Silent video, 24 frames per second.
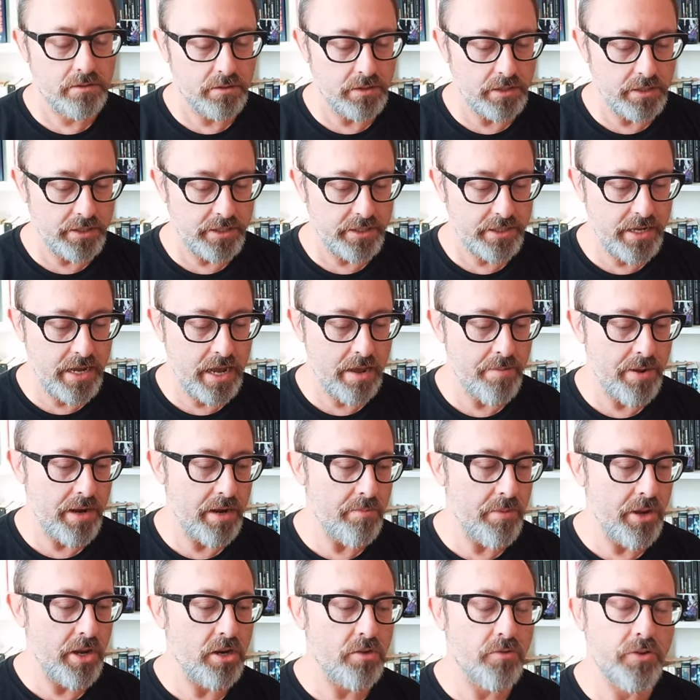insieme nel
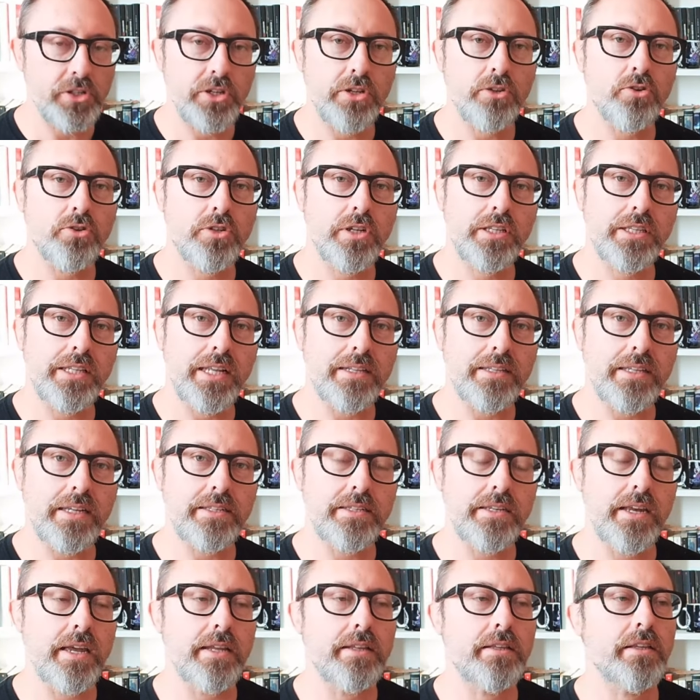
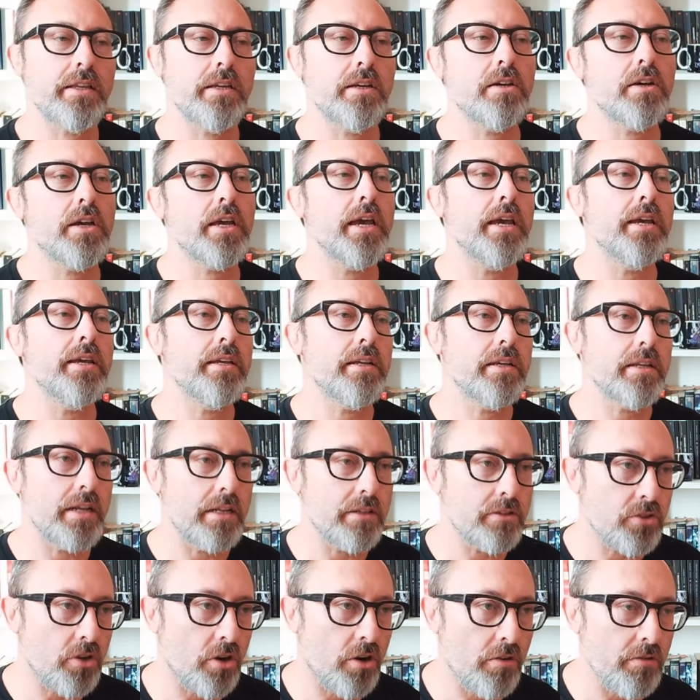1977 e
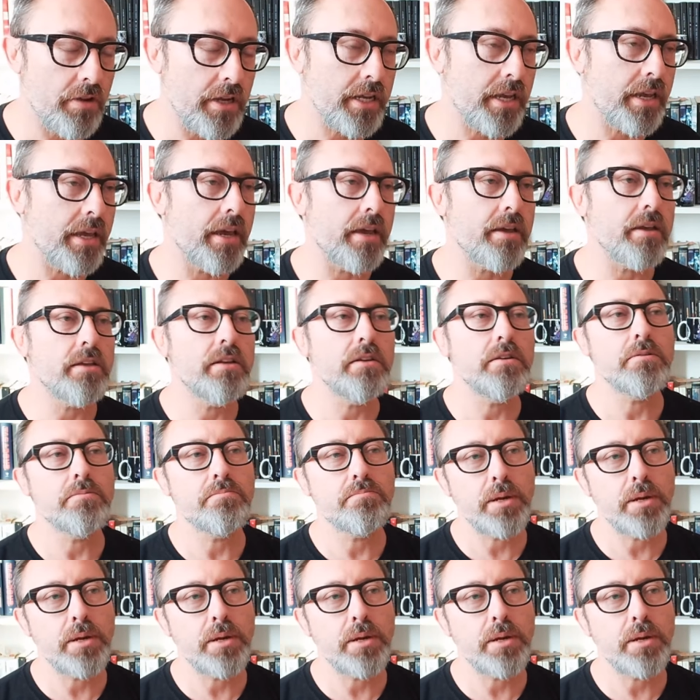altrove che il